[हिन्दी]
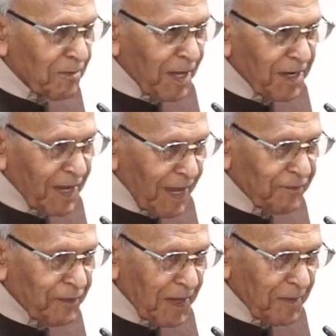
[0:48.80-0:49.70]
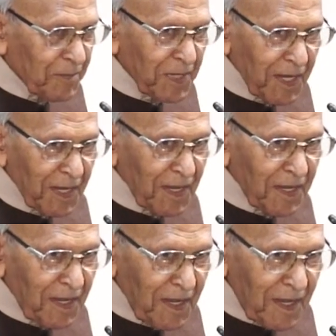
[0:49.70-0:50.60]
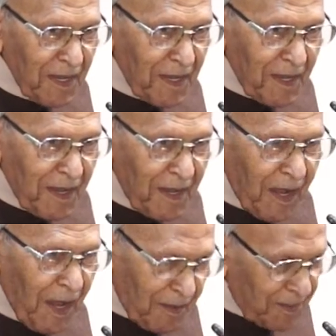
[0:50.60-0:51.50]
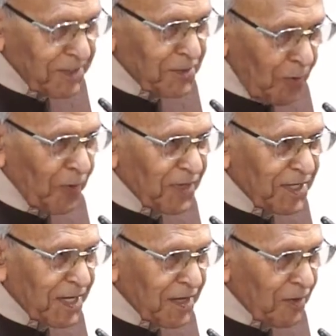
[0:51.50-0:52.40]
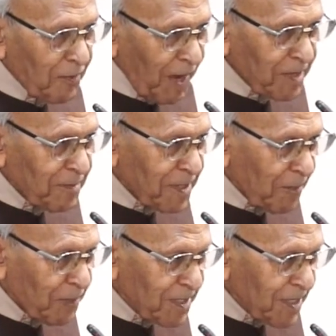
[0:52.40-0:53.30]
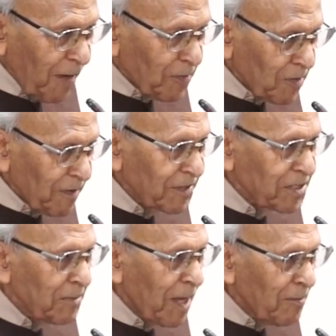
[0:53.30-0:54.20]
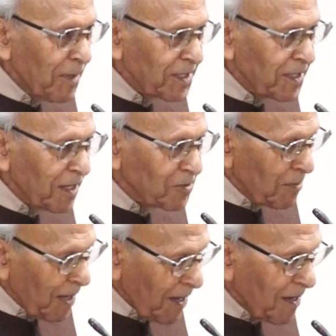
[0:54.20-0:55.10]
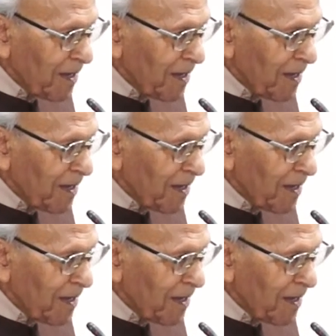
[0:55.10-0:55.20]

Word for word: से मैंने एफ ए बी ए की दोनों किए और बाद में जब पंजाब यूनिवर्सिटी में एम ए किया तो मैं